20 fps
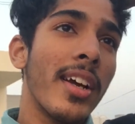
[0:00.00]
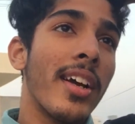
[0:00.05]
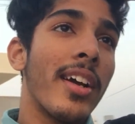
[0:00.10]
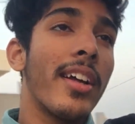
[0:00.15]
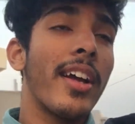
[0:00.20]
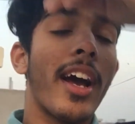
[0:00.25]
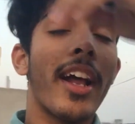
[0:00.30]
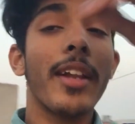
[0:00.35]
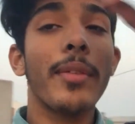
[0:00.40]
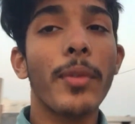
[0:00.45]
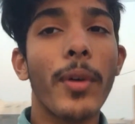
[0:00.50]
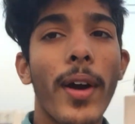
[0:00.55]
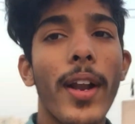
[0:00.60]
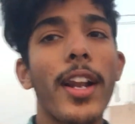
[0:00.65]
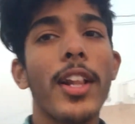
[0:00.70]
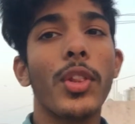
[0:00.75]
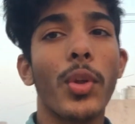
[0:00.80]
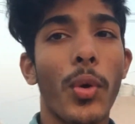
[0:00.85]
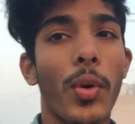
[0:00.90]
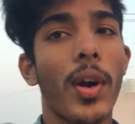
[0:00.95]
यार इस मोबाइल
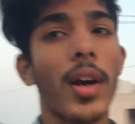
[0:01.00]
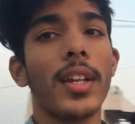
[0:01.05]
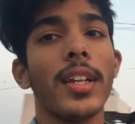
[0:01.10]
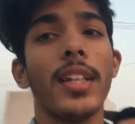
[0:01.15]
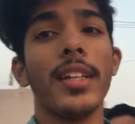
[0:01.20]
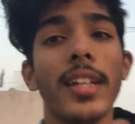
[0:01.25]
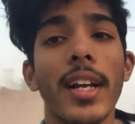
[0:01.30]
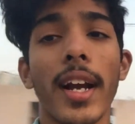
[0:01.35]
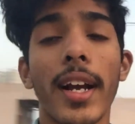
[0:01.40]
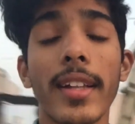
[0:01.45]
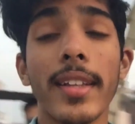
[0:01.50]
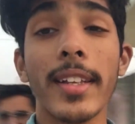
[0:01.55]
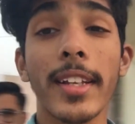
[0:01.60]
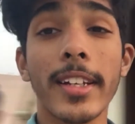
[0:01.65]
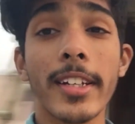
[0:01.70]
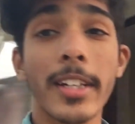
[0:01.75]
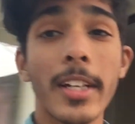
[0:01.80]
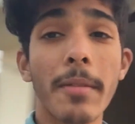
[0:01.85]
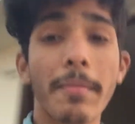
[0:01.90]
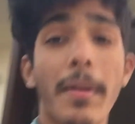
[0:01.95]
ने धोखा दे दिया गाइज
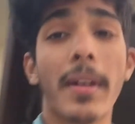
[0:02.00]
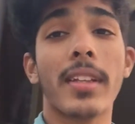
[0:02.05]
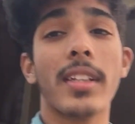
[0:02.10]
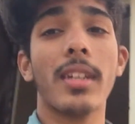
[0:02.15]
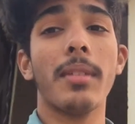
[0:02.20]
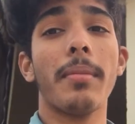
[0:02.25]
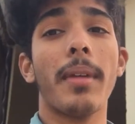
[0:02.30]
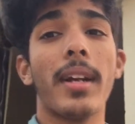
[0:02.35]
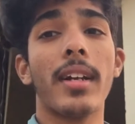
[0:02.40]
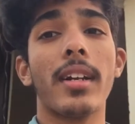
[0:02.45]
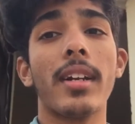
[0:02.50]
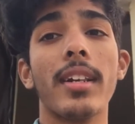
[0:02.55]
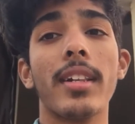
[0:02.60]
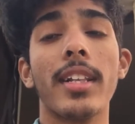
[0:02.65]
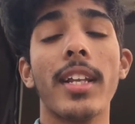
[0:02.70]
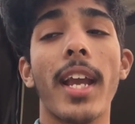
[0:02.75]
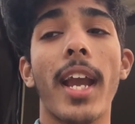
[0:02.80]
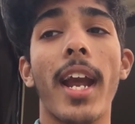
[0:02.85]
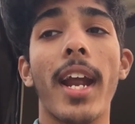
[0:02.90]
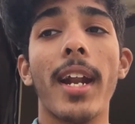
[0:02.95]
सिक्सटी परसेंट बैटरी
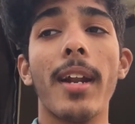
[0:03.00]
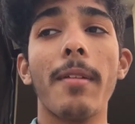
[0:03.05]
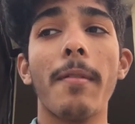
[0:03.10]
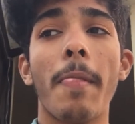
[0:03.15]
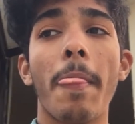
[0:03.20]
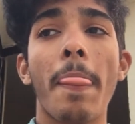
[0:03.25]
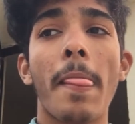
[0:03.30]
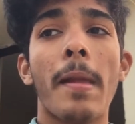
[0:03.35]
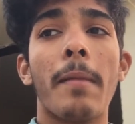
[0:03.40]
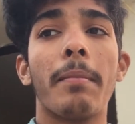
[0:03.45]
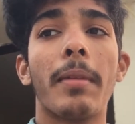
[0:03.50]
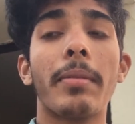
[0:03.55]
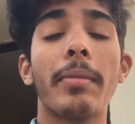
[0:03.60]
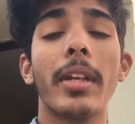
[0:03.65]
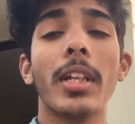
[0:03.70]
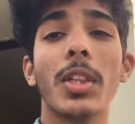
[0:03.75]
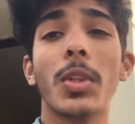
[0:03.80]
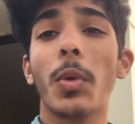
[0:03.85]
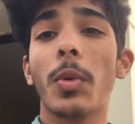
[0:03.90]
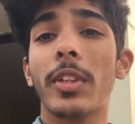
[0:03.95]
थी एंड बस
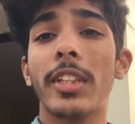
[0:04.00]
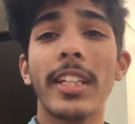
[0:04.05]
मैंने दो